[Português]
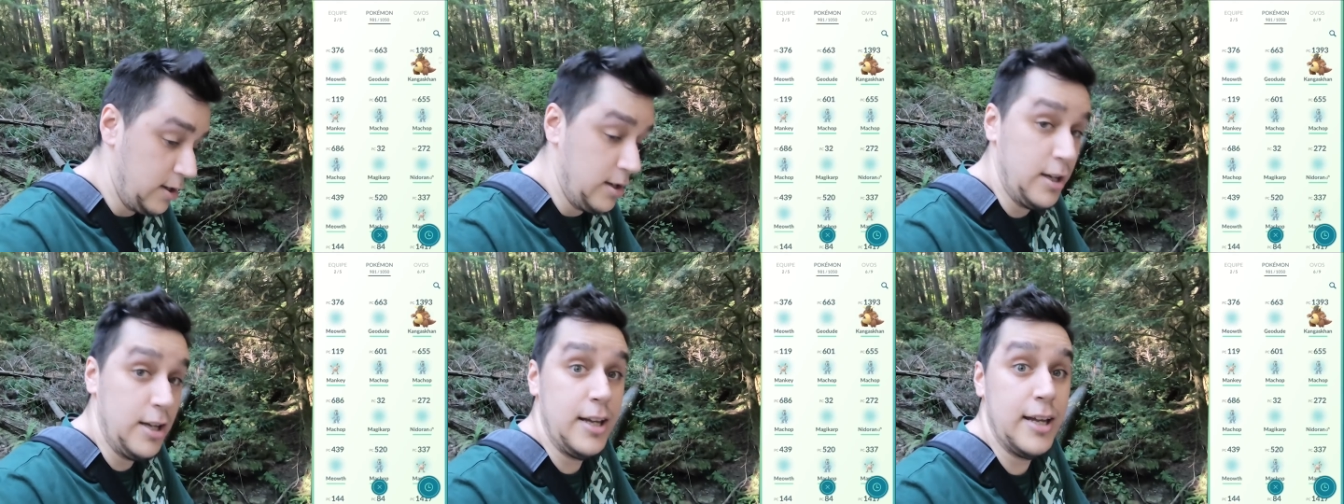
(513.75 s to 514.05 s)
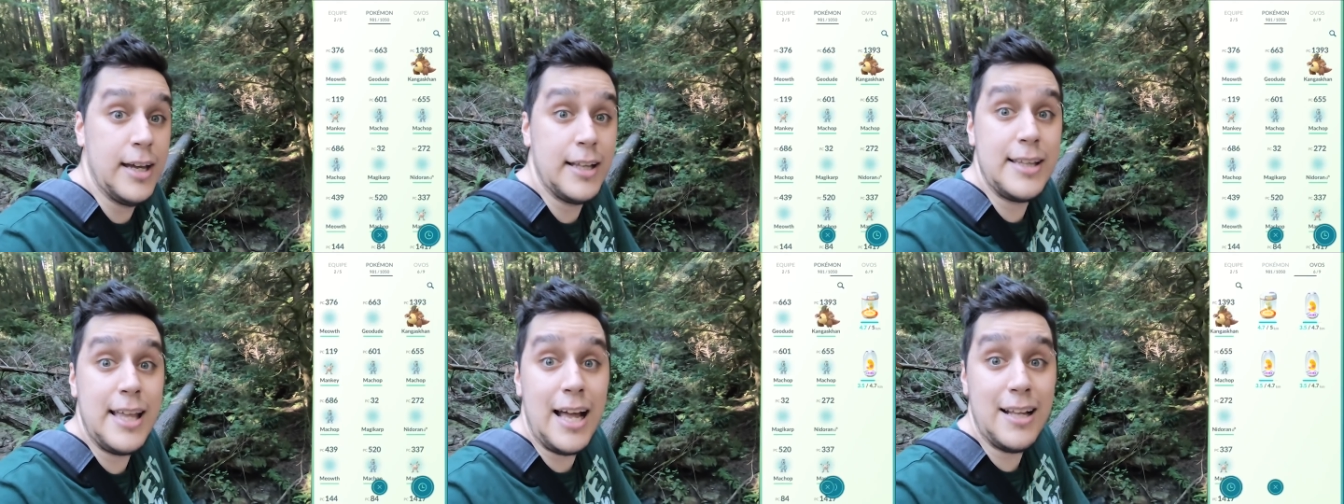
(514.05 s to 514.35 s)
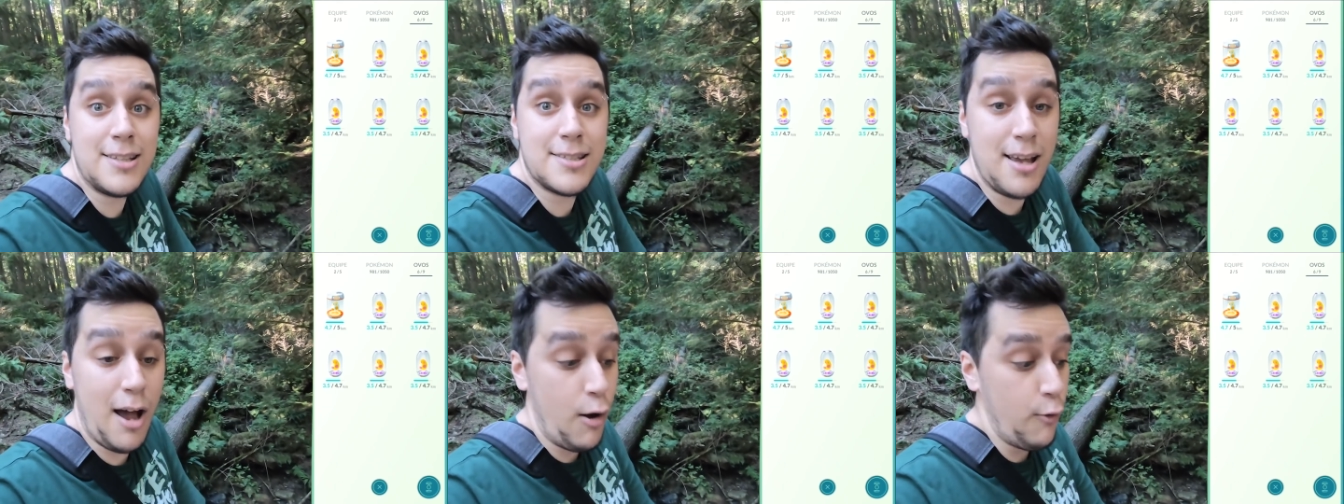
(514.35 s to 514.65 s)
E
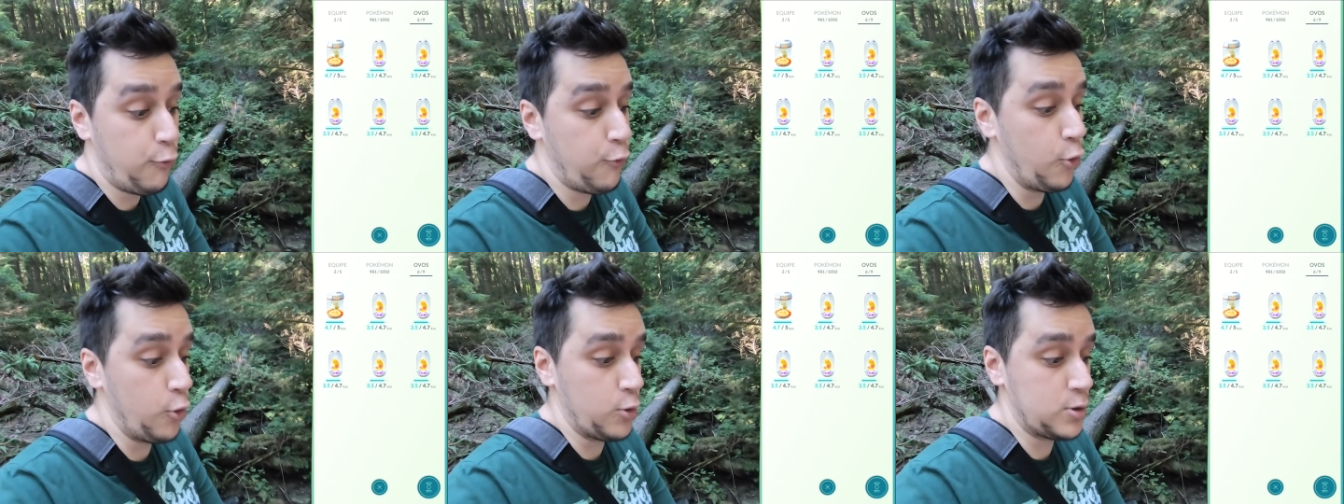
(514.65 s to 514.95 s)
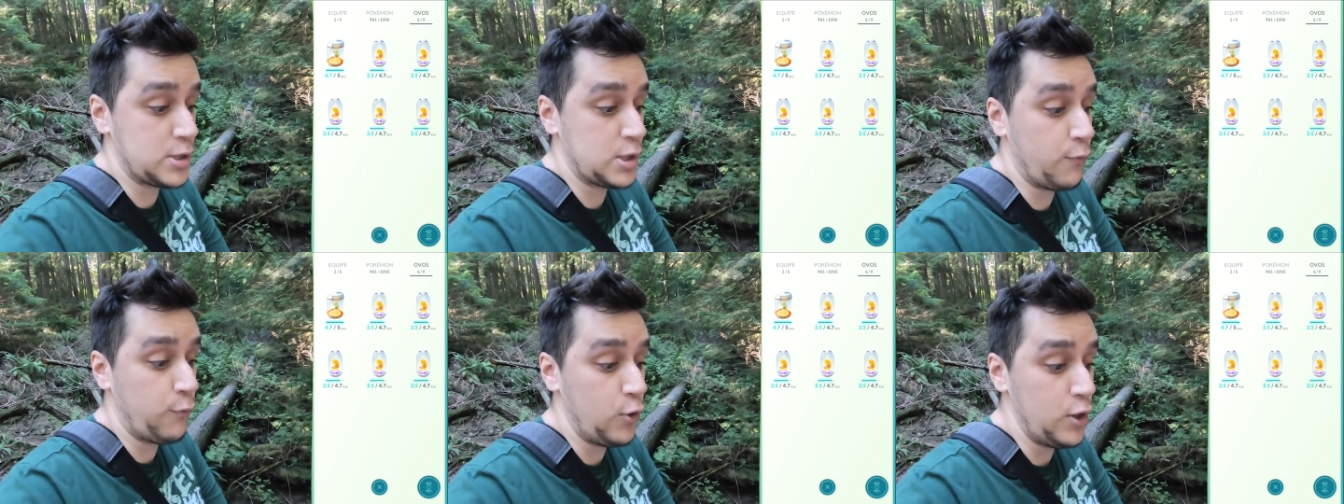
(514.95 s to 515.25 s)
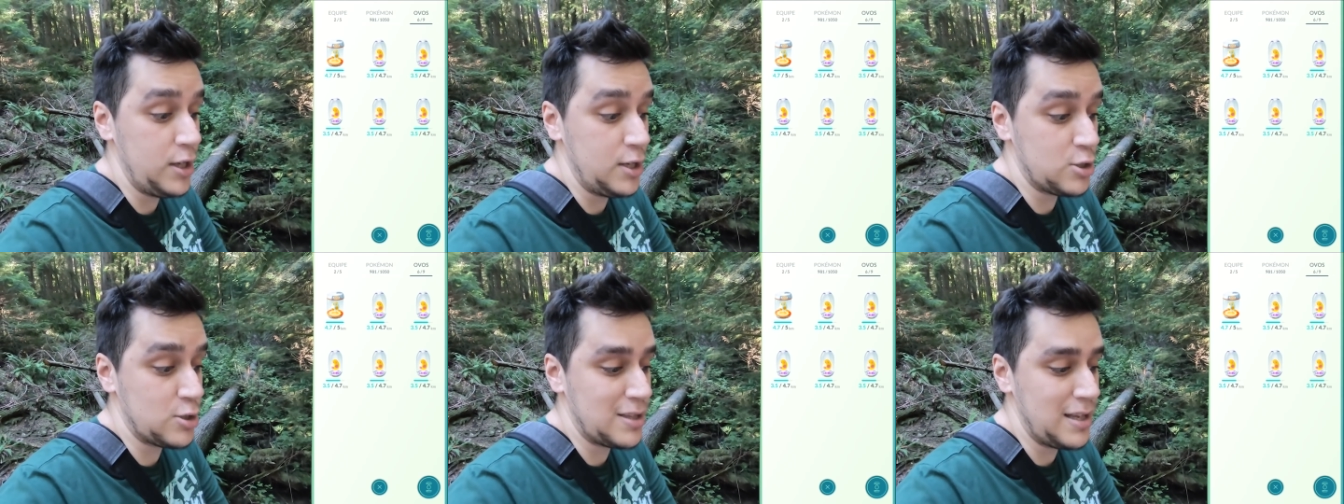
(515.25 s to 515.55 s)
that's all, folks. Só
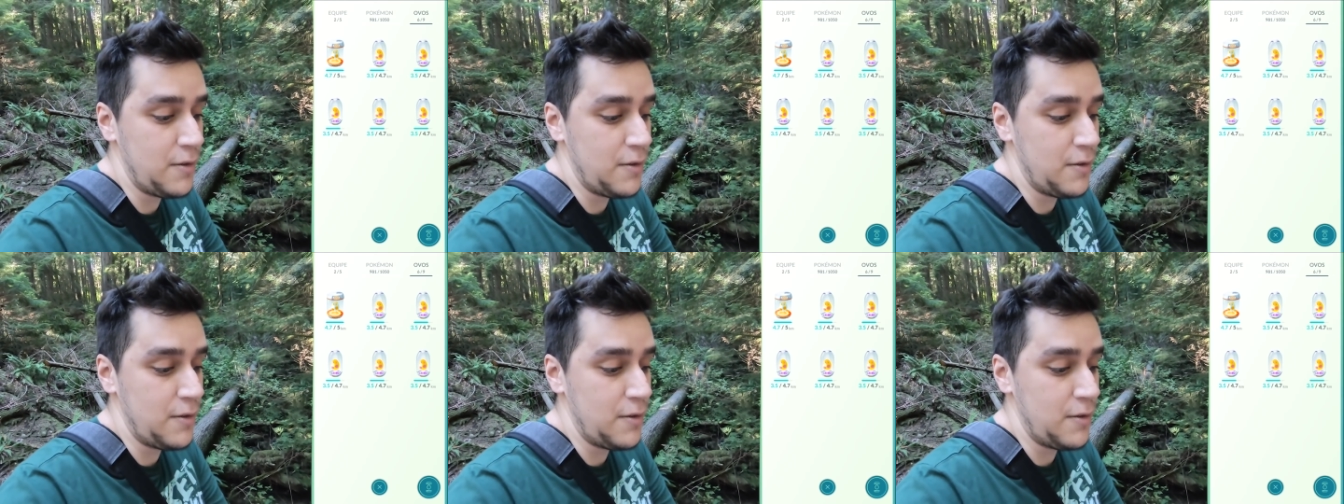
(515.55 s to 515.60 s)
foi isso.